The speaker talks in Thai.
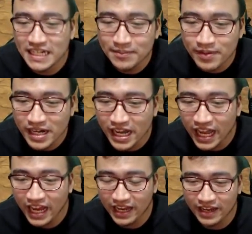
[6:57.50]
มเล
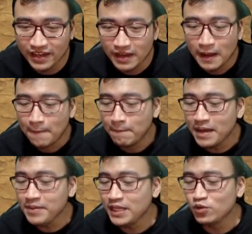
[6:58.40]
ยไม่
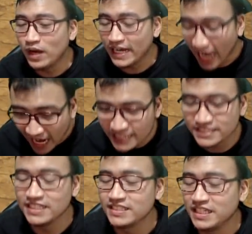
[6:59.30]
มีตัวแก้
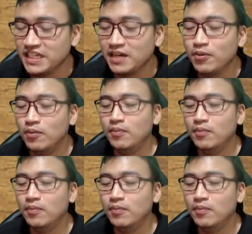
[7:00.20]
CC ครับผม